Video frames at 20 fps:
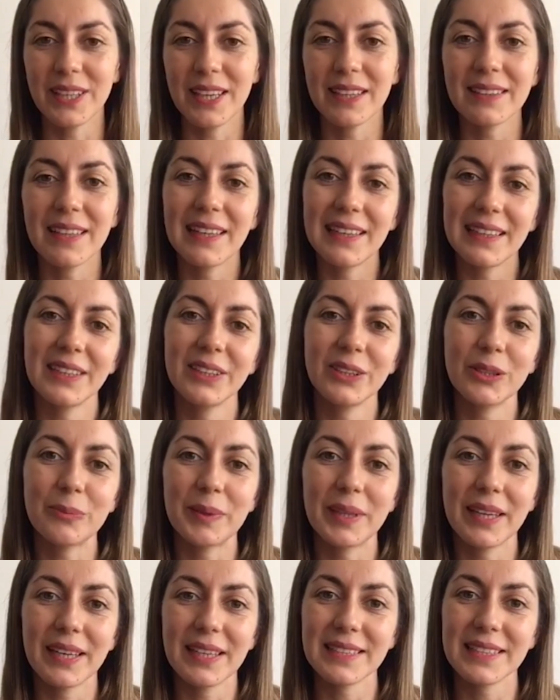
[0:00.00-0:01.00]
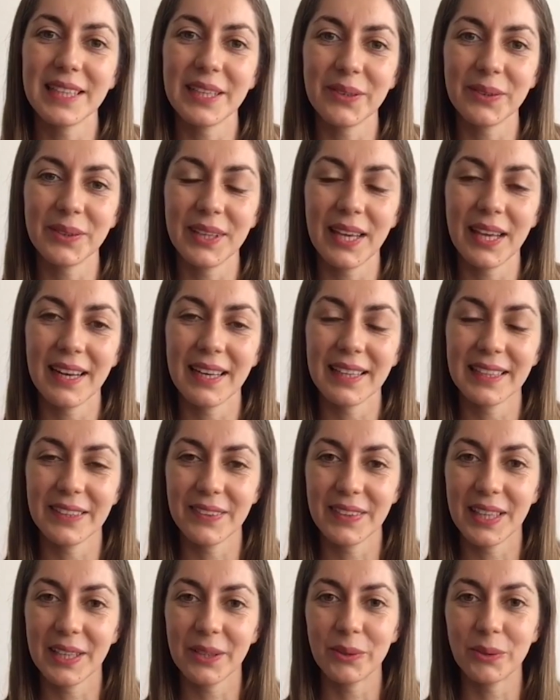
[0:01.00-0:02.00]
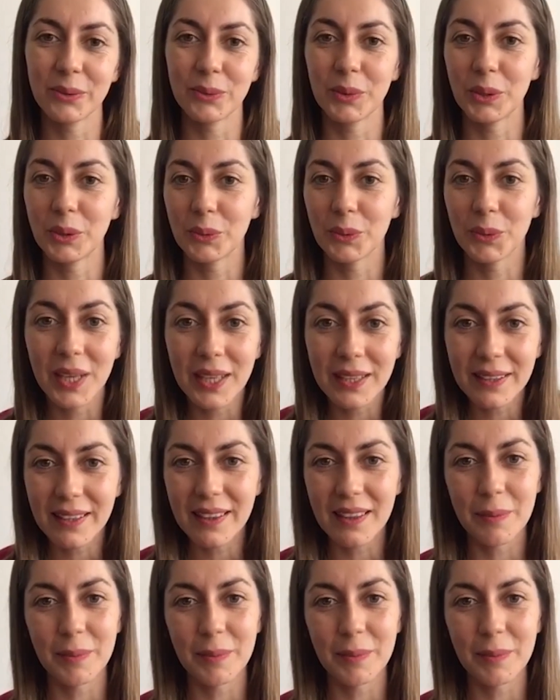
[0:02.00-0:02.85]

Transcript: ya estás listo para desarrollar la actividad con tus estudiantes,